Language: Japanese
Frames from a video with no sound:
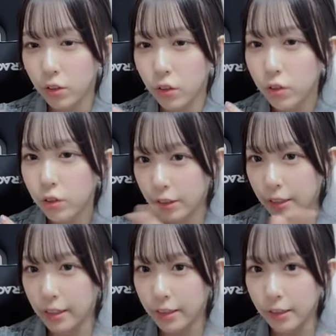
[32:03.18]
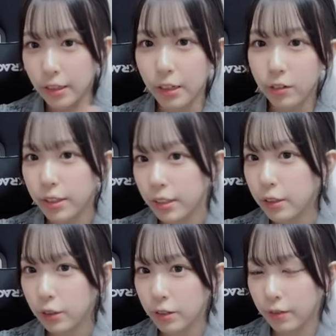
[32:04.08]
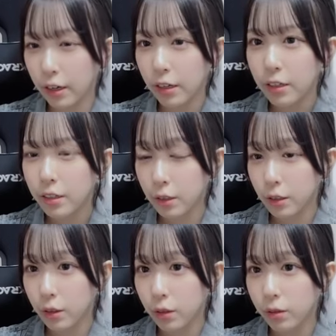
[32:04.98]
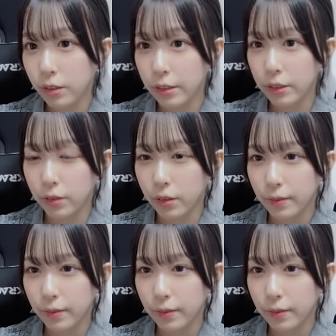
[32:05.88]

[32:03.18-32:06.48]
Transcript: 銃で戦う系よりは違う方がいいよね